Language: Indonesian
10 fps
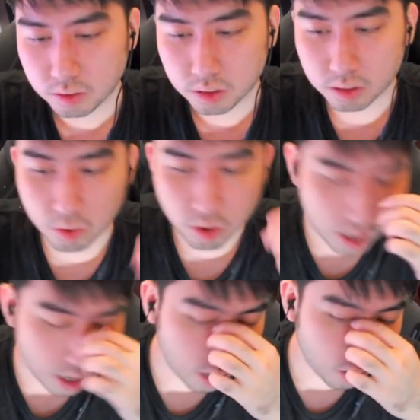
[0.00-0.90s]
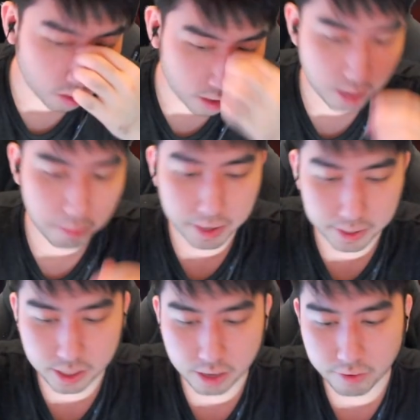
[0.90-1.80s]
Semoga Groknya
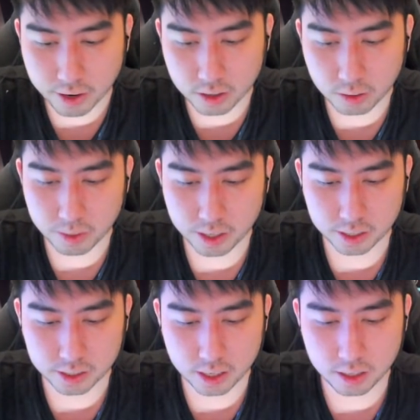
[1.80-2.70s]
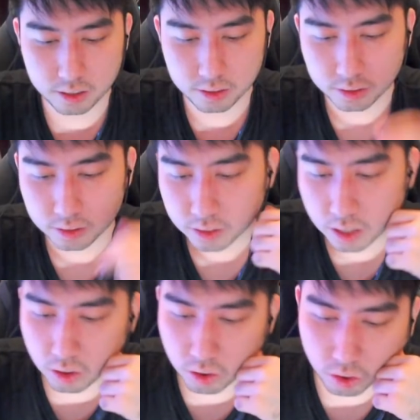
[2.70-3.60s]
Blessing Venom ya guys ya
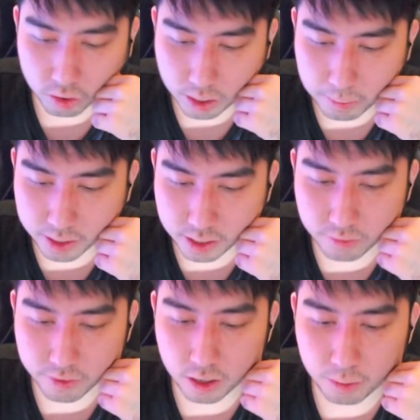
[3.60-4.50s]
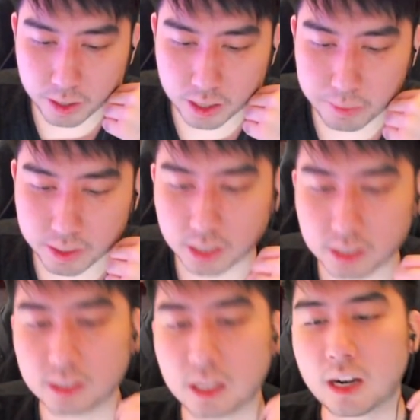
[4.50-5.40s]
Kalau Groknya Blessing Venom kita bisa
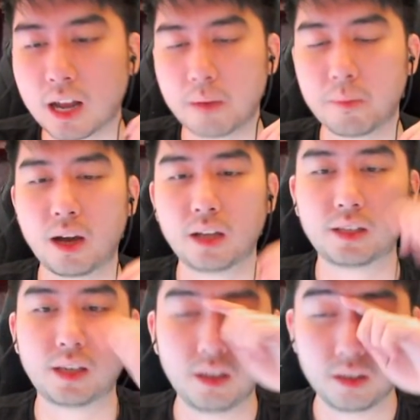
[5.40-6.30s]
tenang banget sih